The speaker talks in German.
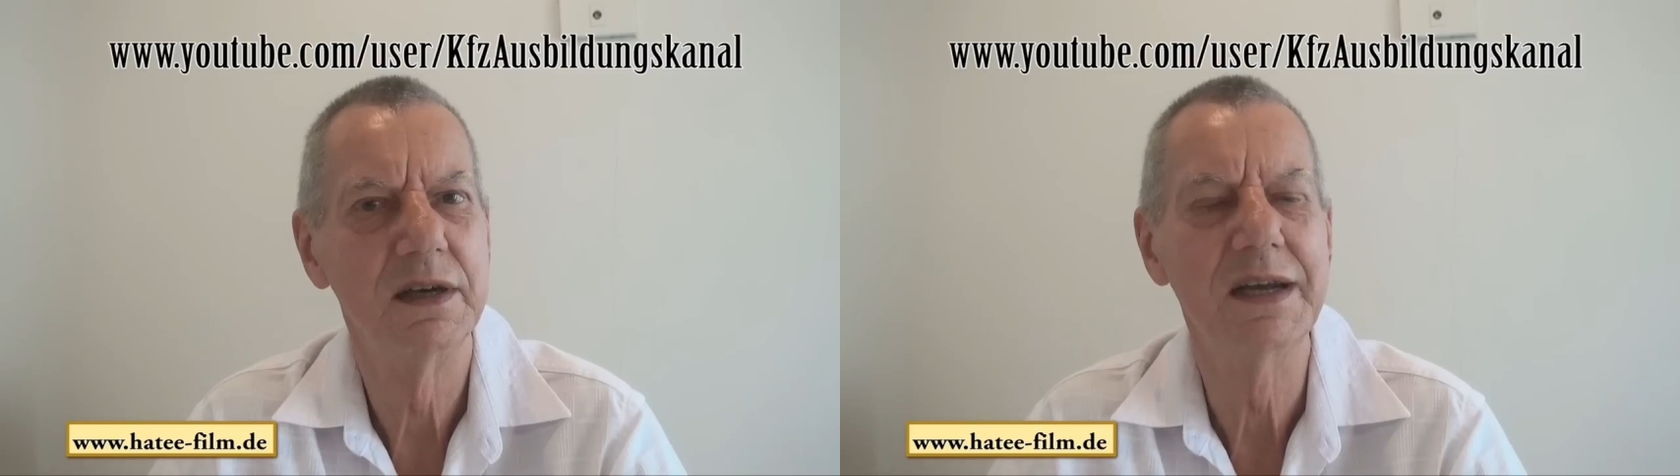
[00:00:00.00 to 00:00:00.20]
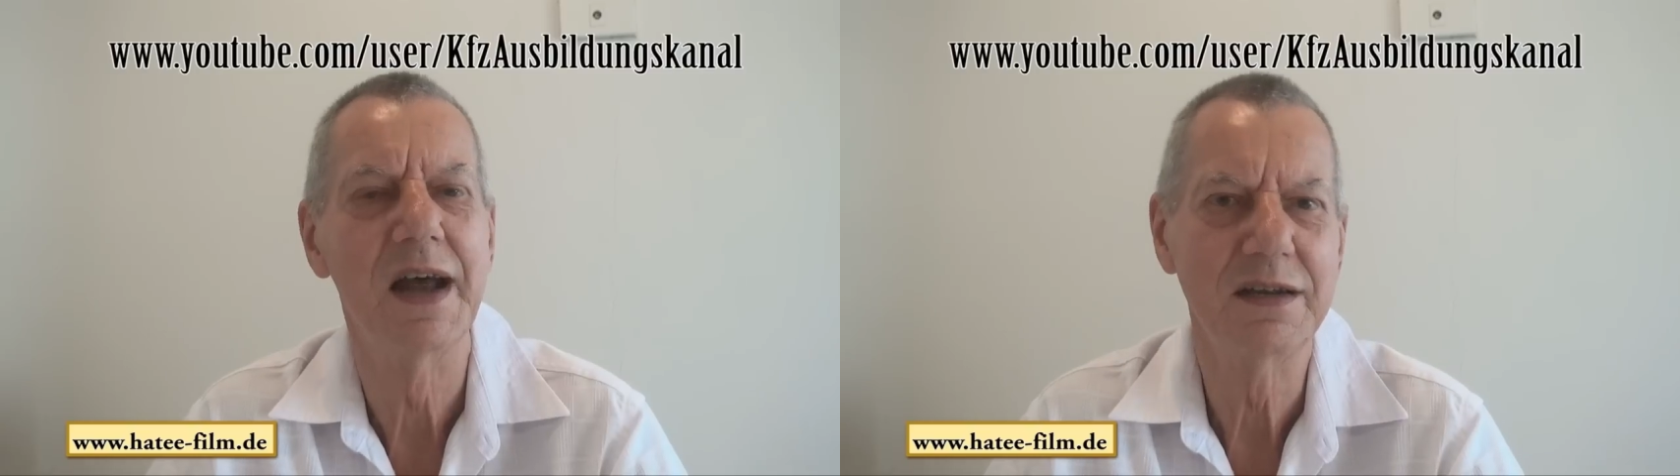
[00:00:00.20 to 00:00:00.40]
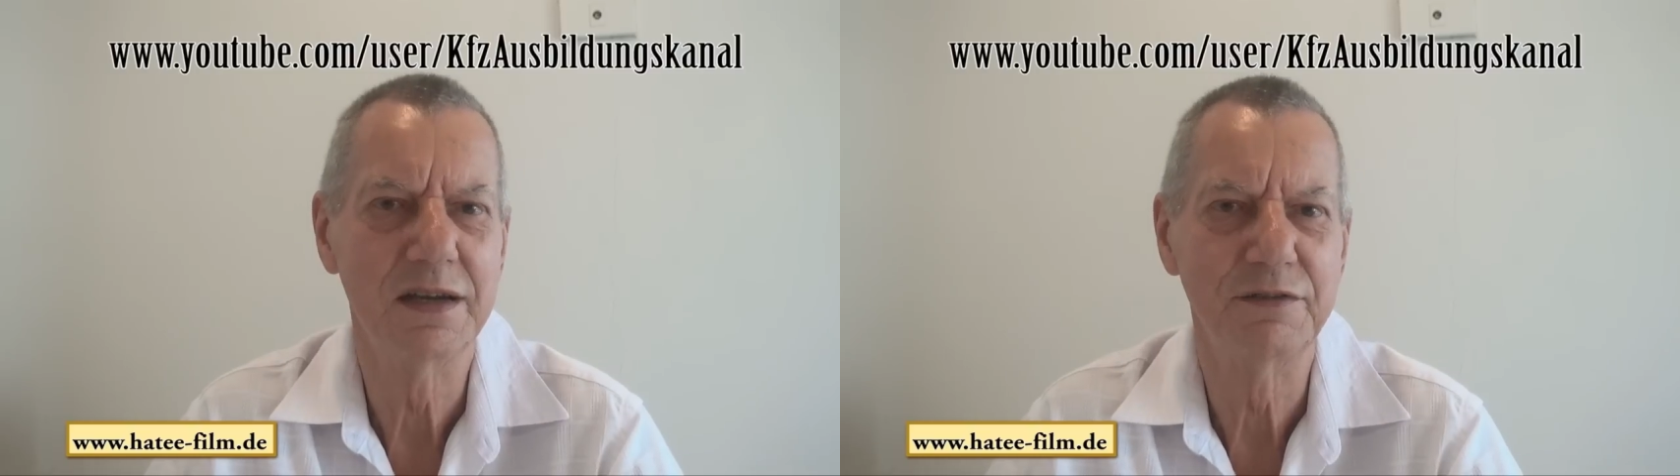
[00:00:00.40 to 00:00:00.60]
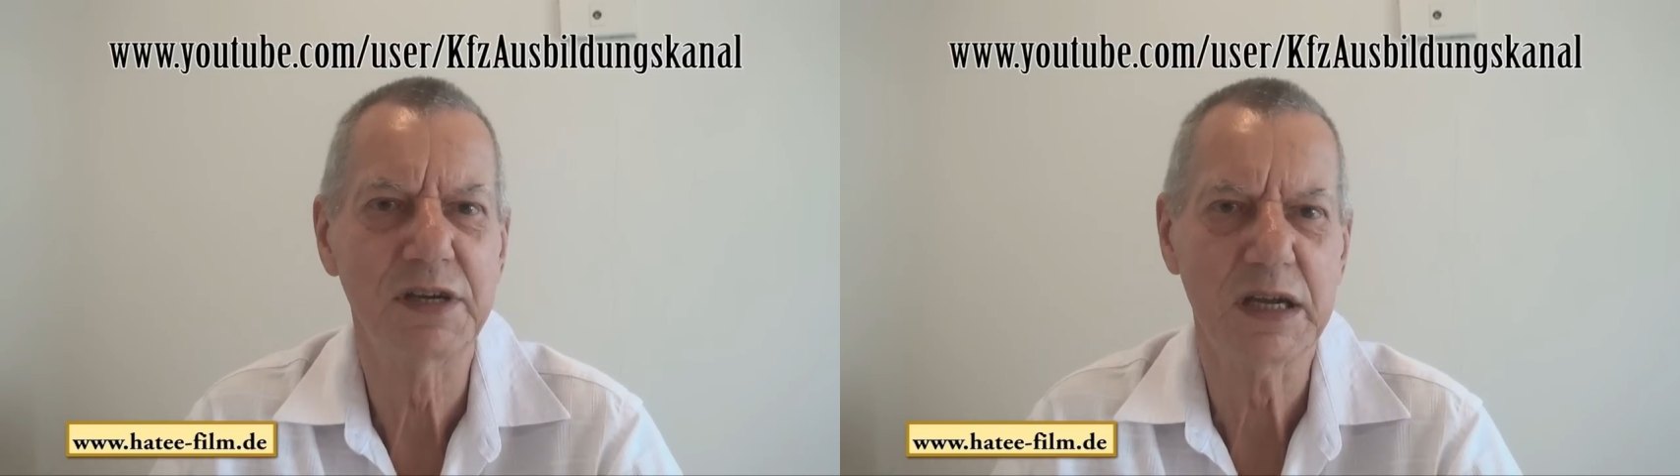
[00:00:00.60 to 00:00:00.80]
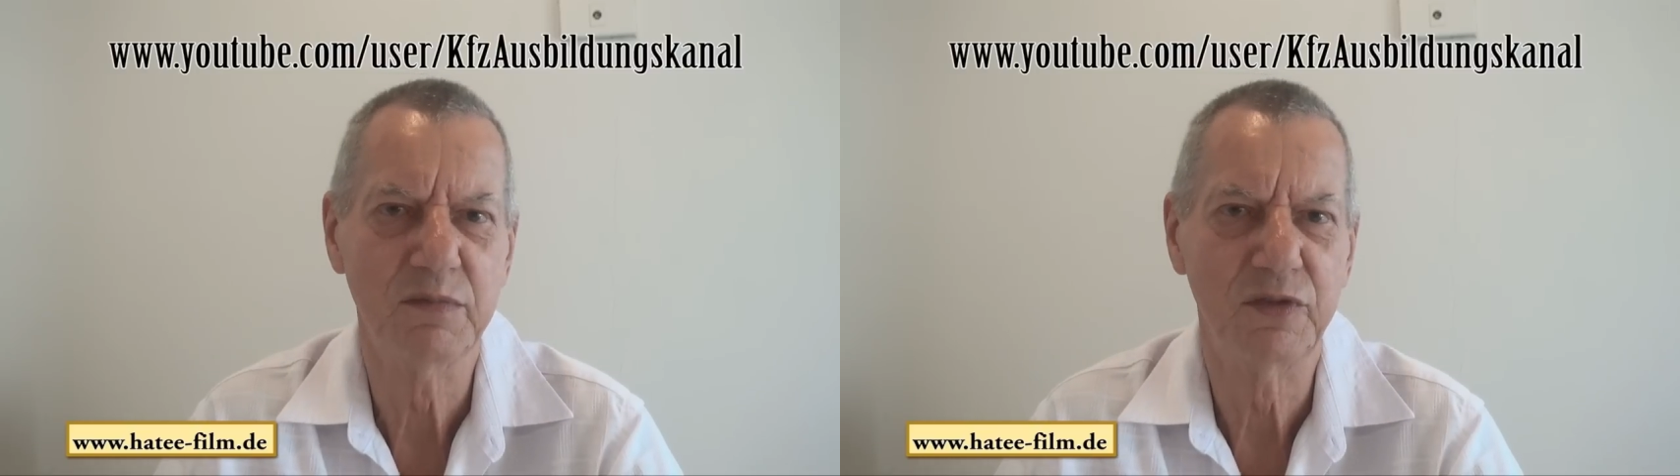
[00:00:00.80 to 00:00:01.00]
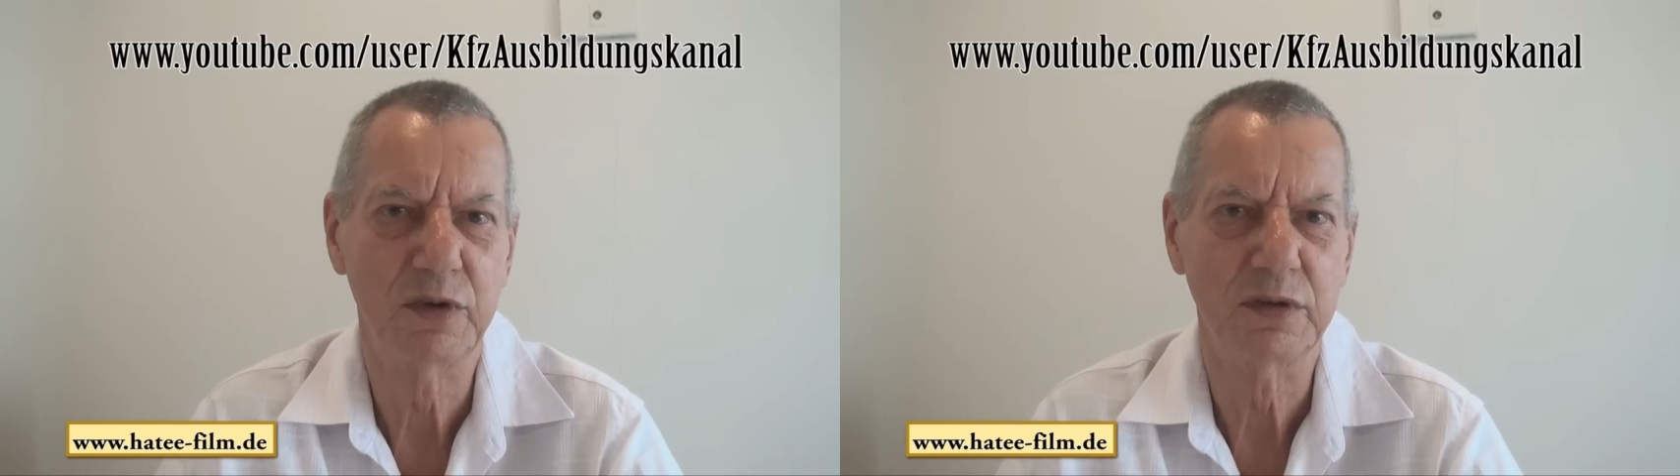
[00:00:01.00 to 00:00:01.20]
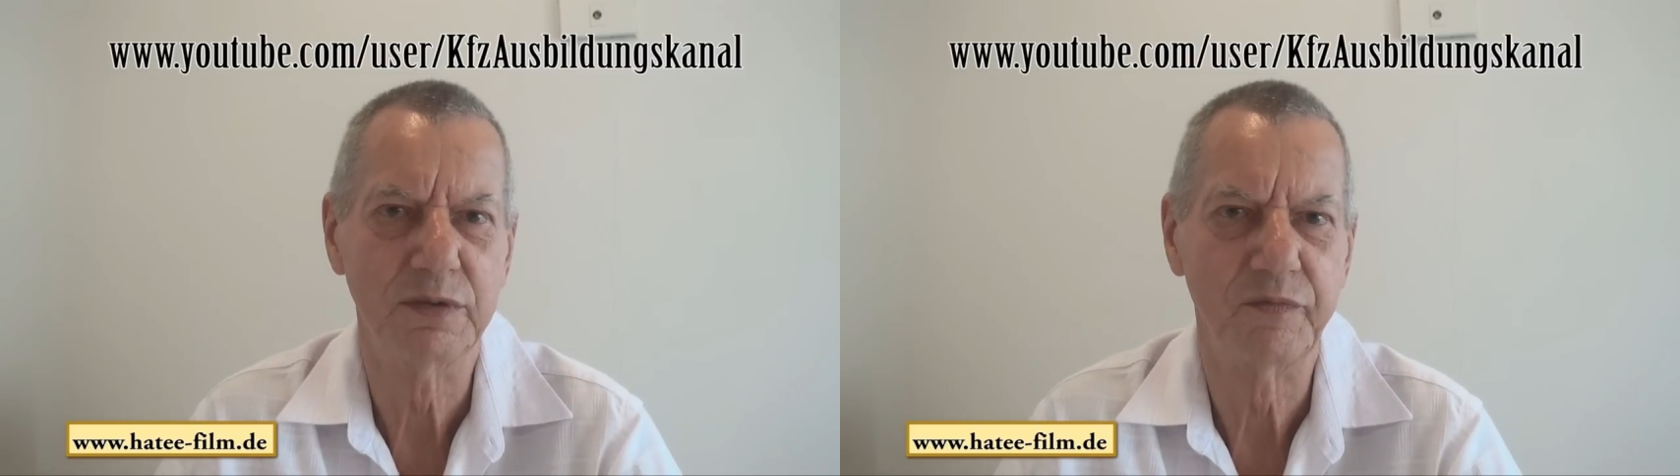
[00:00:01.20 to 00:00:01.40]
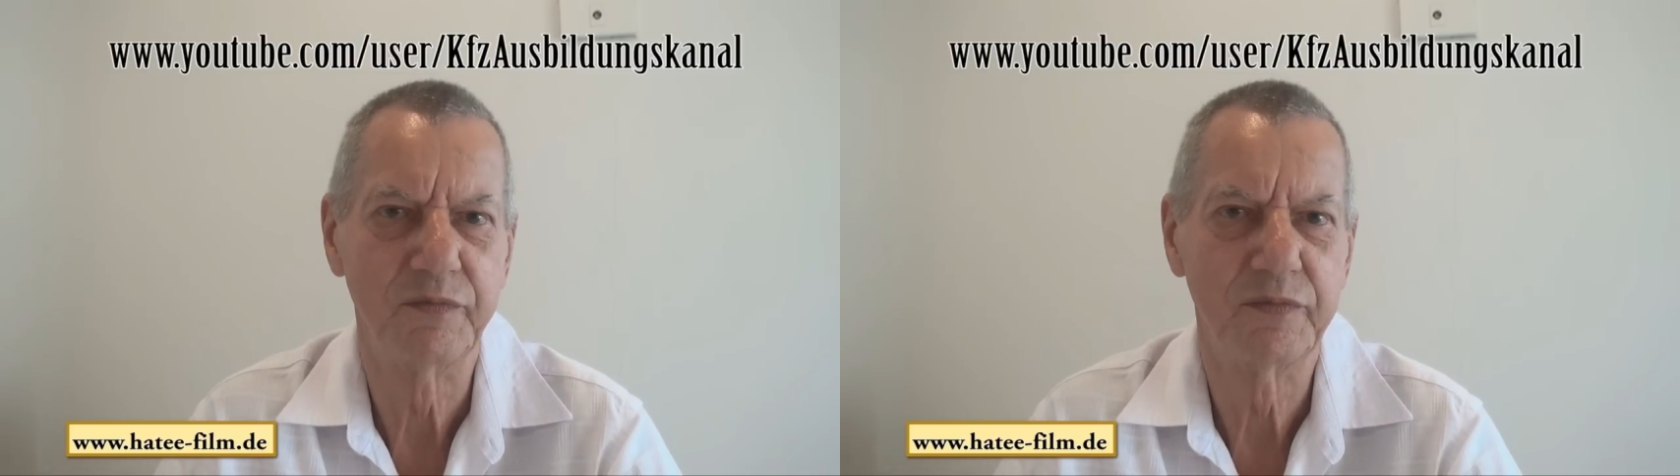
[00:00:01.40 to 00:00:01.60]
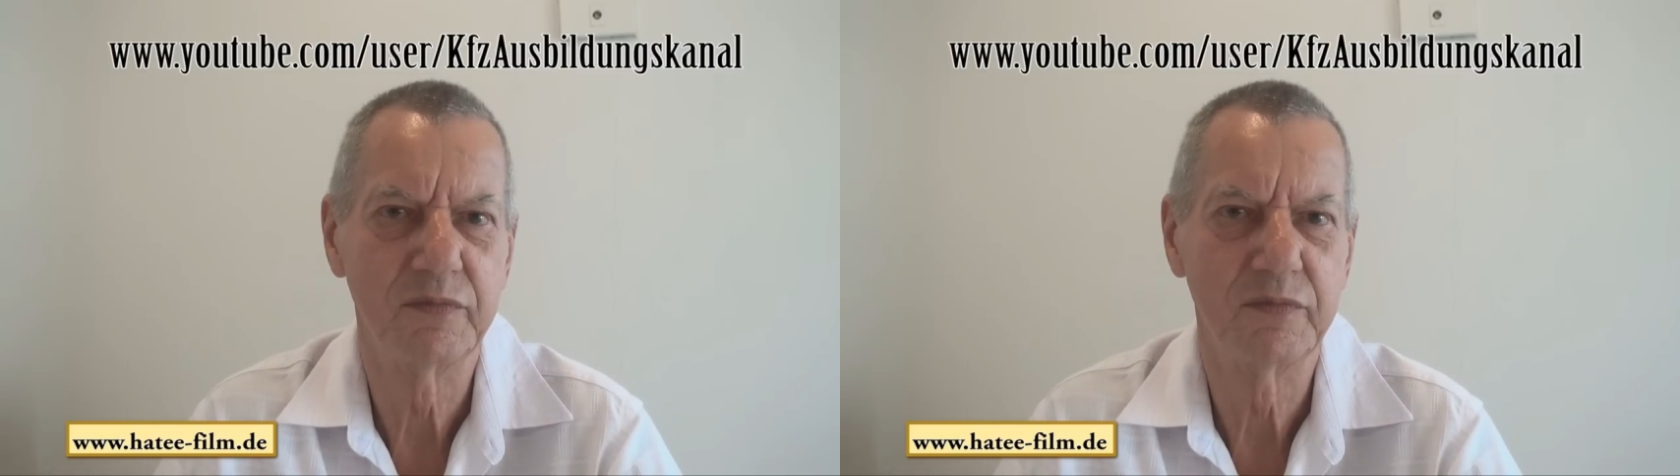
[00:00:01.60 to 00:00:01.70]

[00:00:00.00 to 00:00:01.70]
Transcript: in Angriff nehmen wollen.